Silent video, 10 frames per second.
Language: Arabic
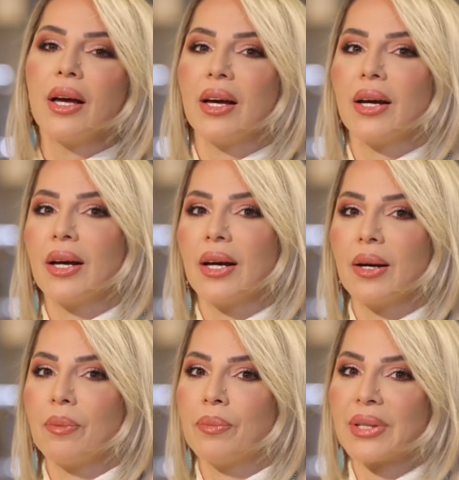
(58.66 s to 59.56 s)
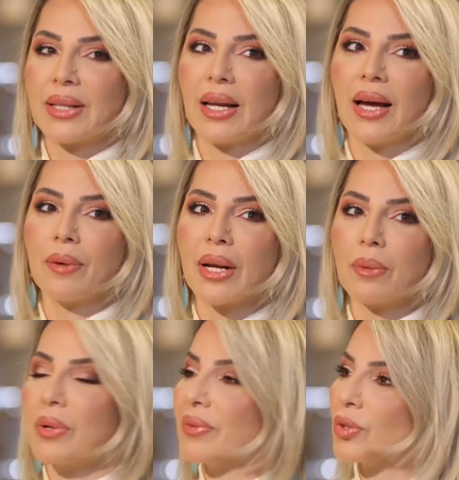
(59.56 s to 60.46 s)
آه بتطلع امرار
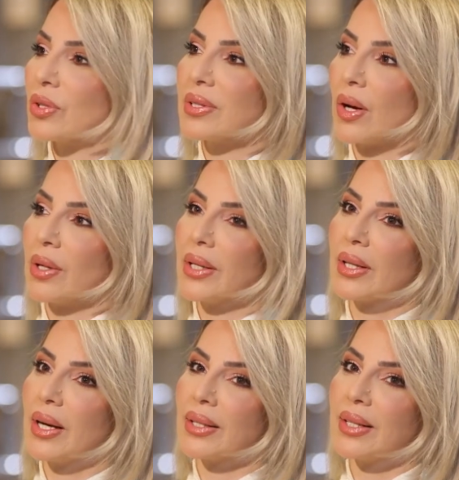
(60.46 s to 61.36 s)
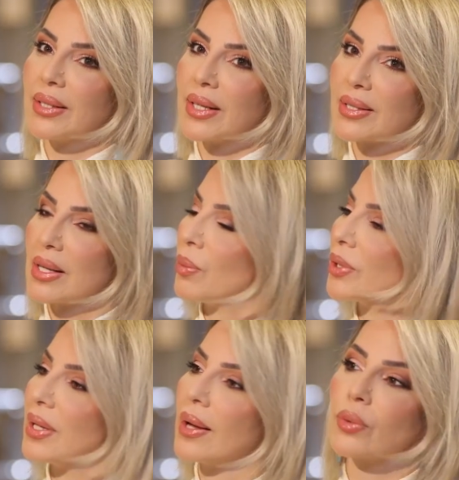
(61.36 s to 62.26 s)
بالفيديو تاعولاتها قد ايه دارسه
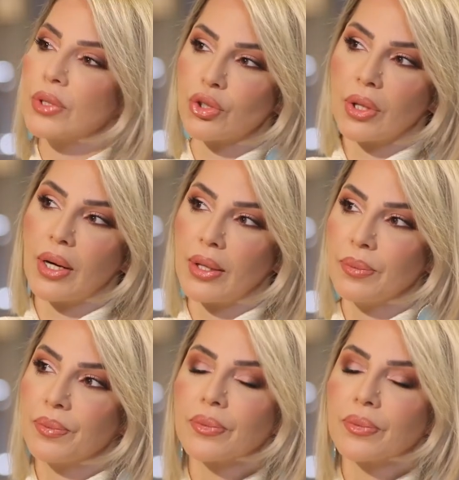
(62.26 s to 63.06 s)
البودي لانجوج تاعها